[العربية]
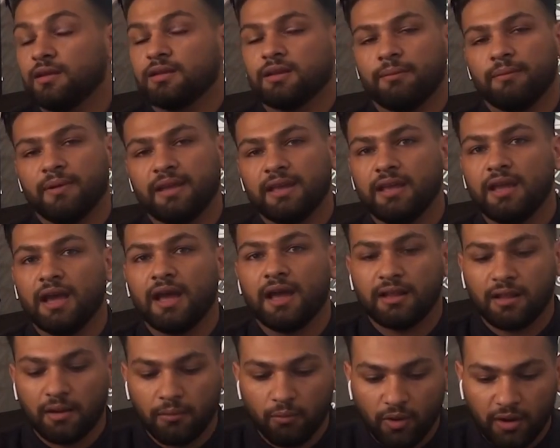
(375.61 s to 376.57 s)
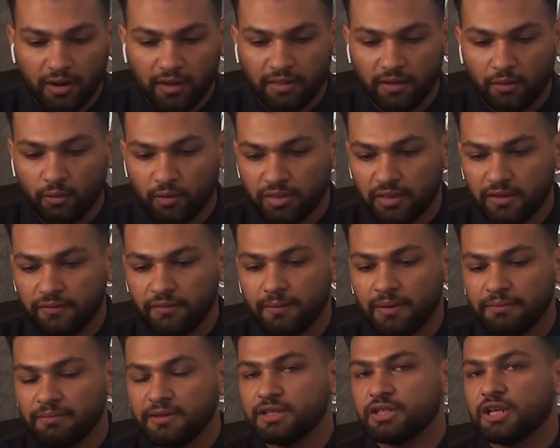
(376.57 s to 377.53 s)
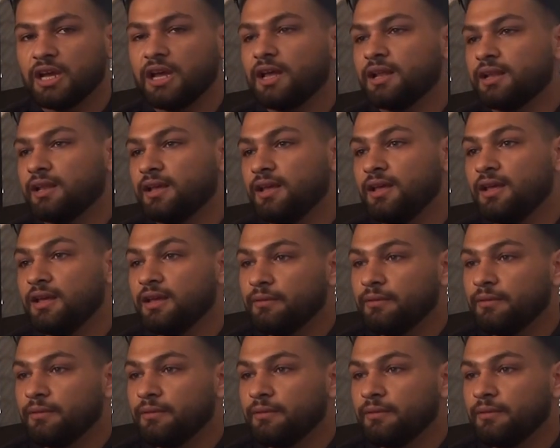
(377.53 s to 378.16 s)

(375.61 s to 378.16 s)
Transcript: طب ما هي عاد المؤاخذه الوظيفه ما بتيجي عاليه